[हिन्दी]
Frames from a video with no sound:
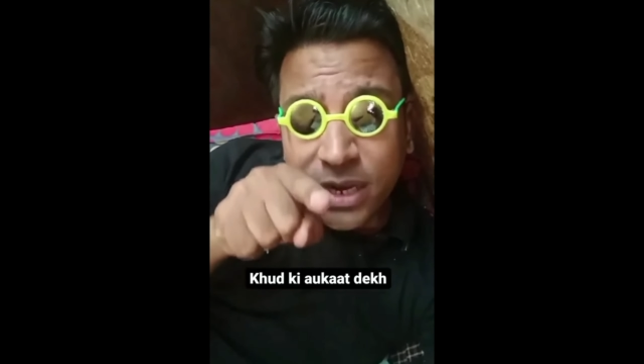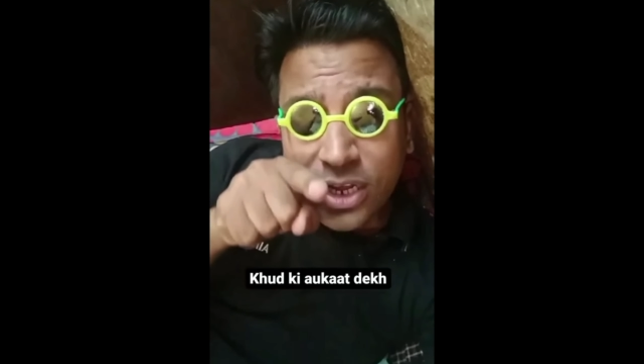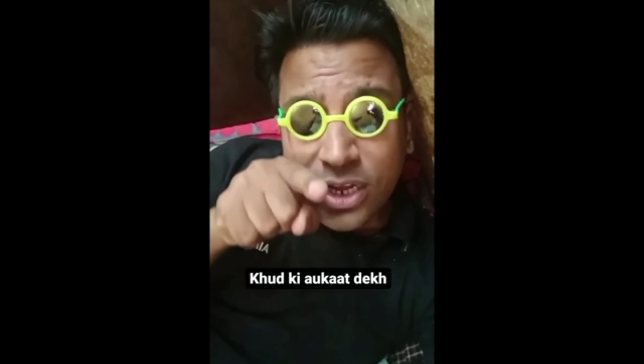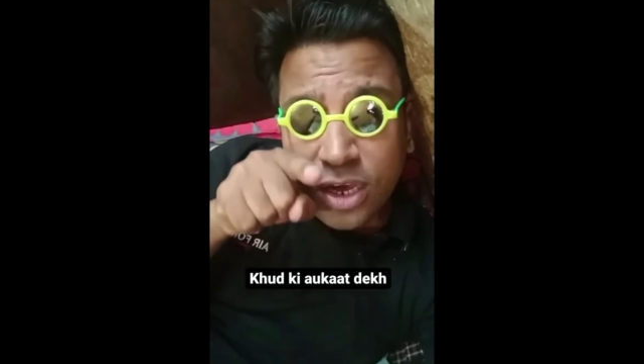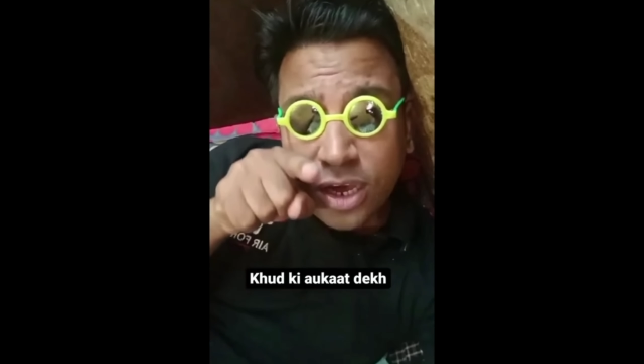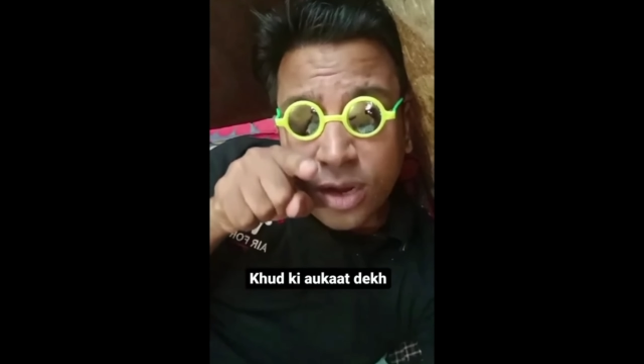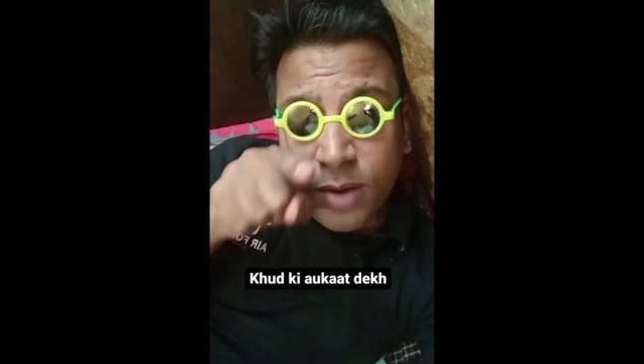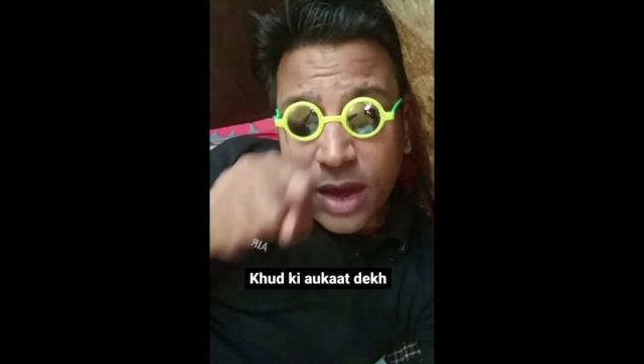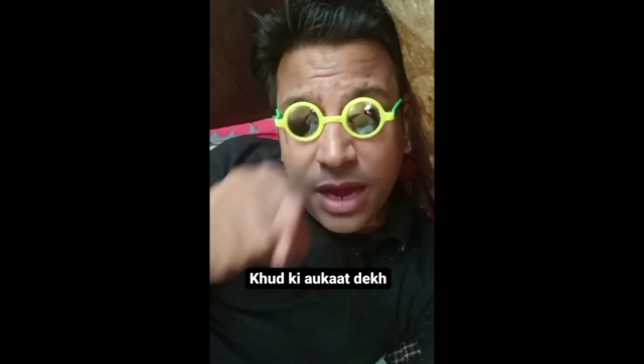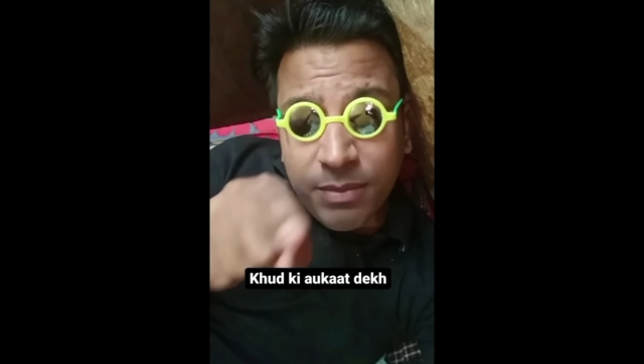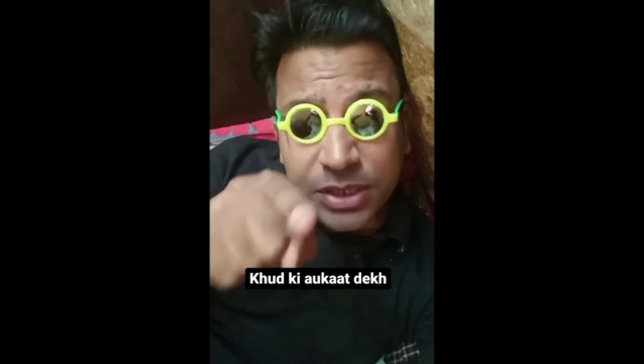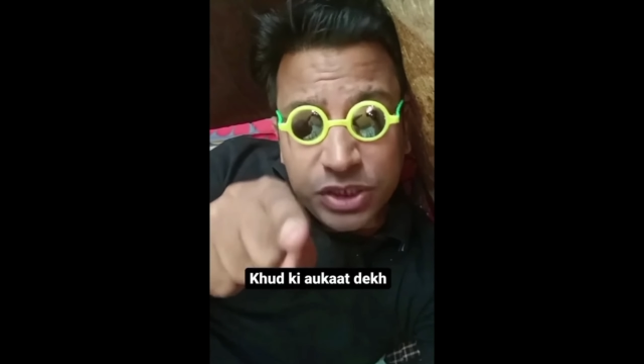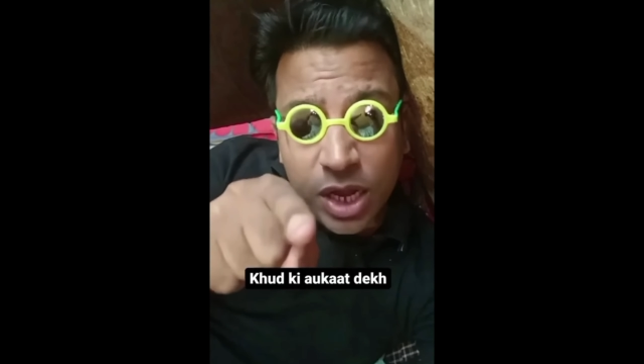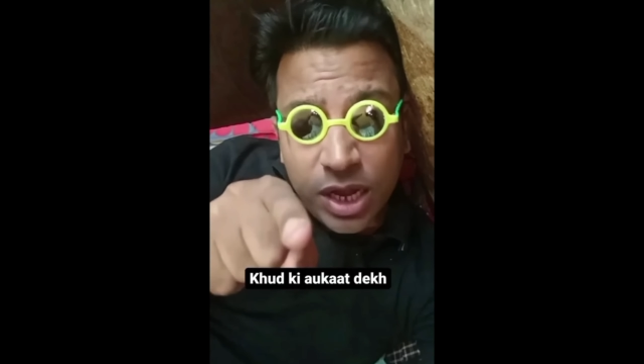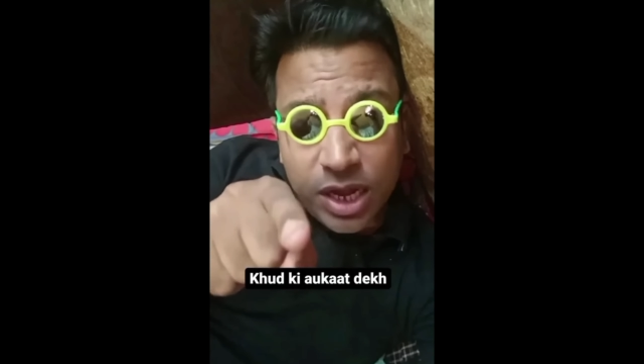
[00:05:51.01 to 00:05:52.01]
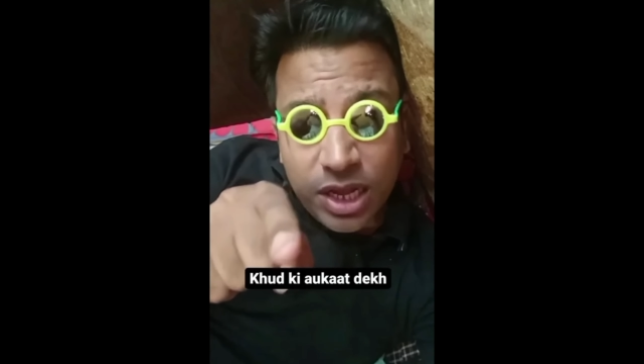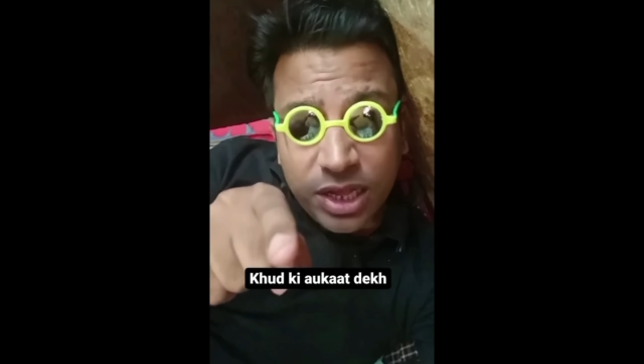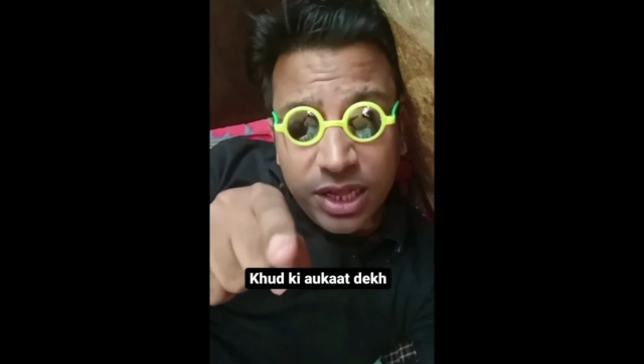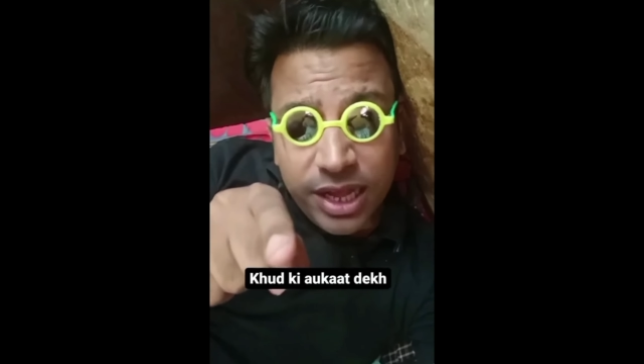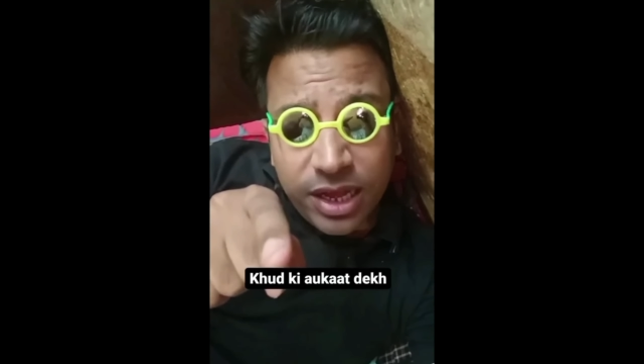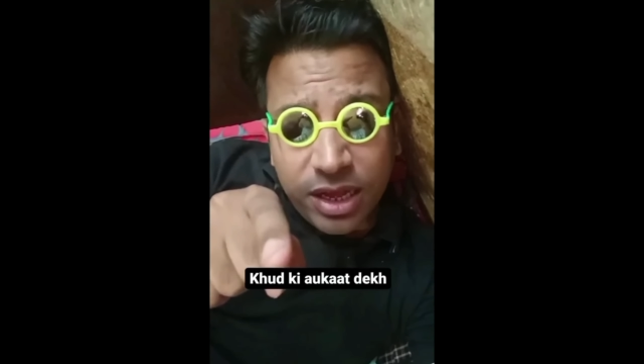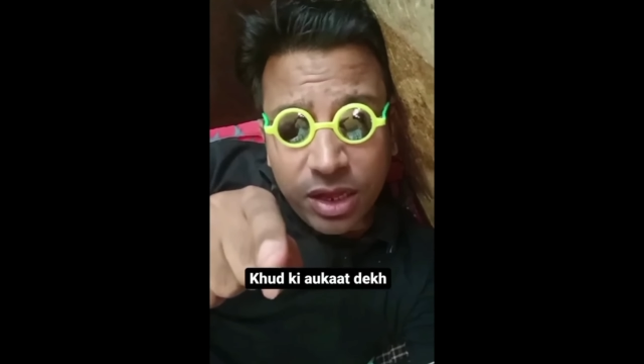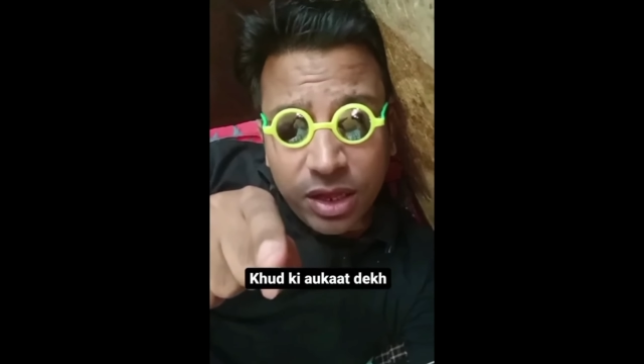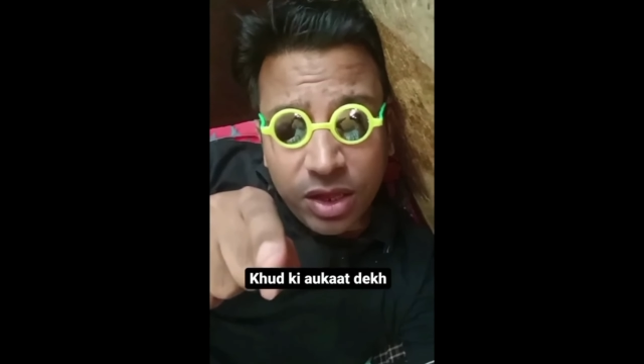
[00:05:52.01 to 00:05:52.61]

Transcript: अपनी गरबान में झांक के देख